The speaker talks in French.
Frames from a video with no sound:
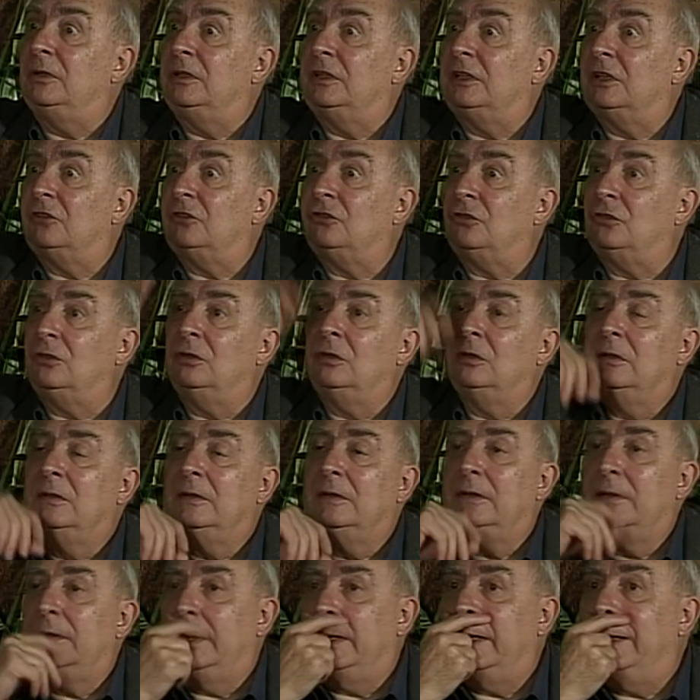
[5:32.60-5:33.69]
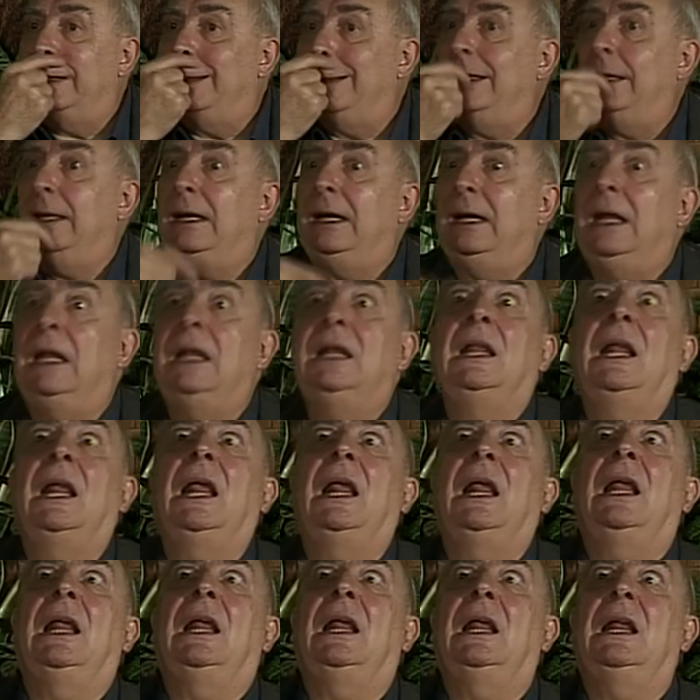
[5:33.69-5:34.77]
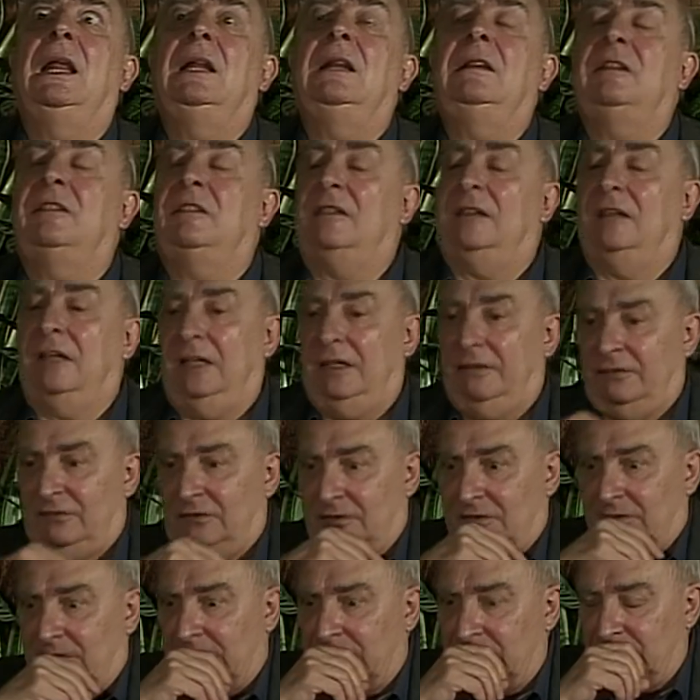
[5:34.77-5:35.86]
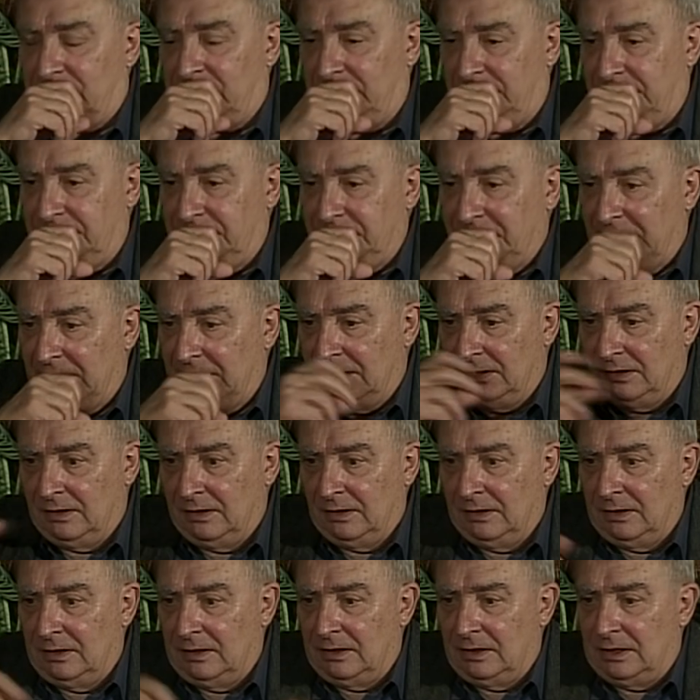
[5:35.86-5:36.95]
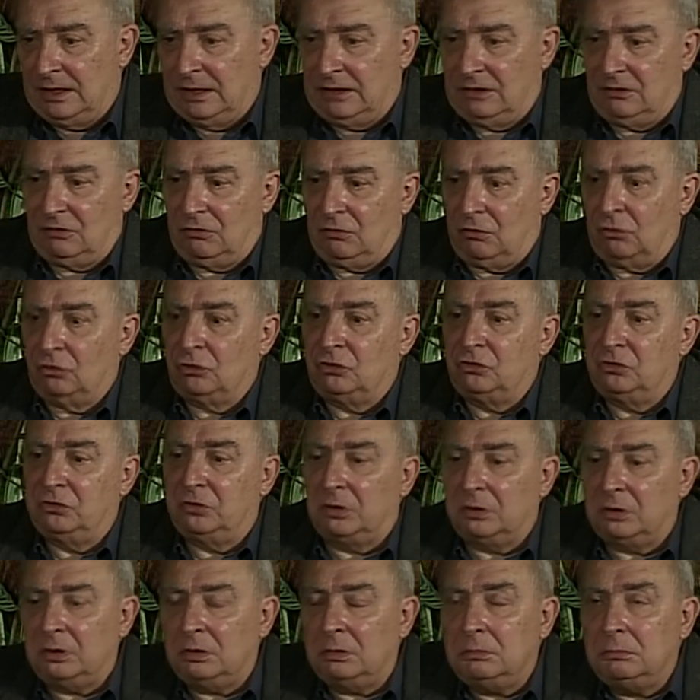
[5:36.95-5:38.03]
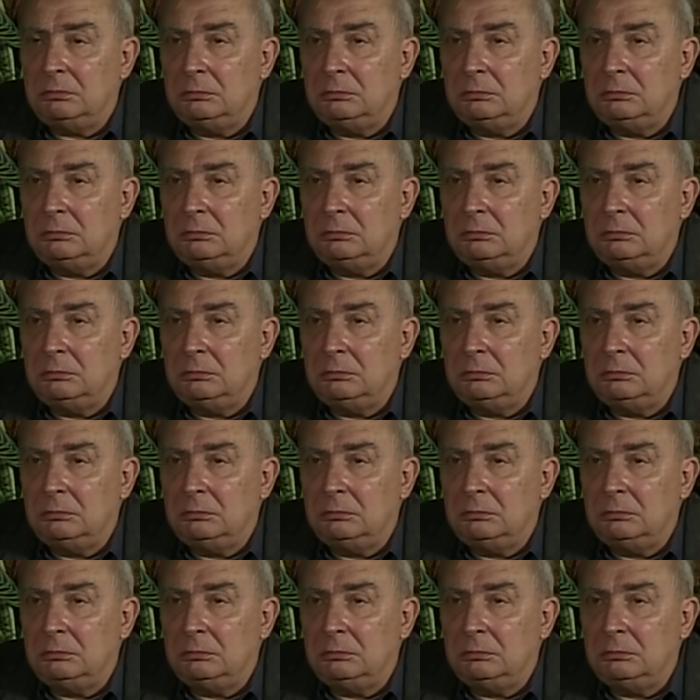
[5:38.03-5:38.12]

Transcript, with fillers: des cajots et, et ils, se lèvent Alors, on tourne.